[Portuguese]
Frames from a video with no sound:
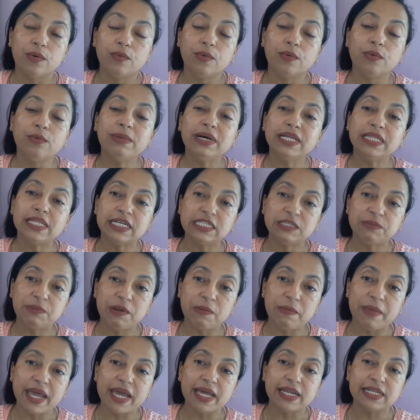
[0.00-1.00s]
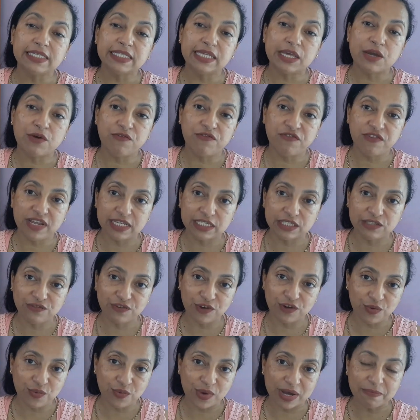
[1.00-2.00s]
Uma das primeiras que eu fiz
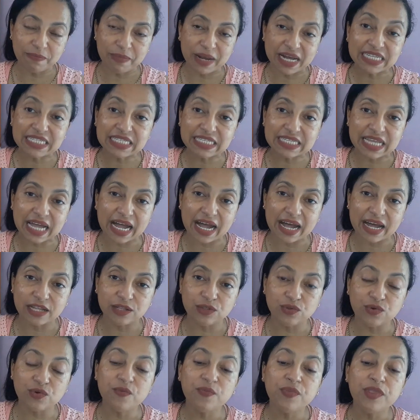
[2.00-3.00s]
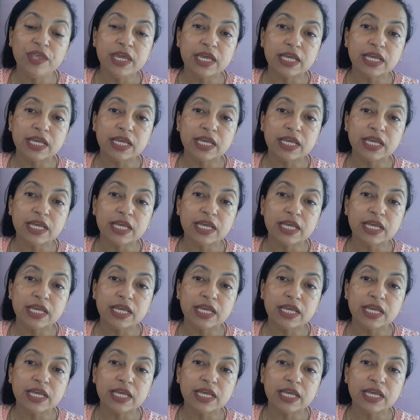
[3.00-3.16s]
foi o ano passado,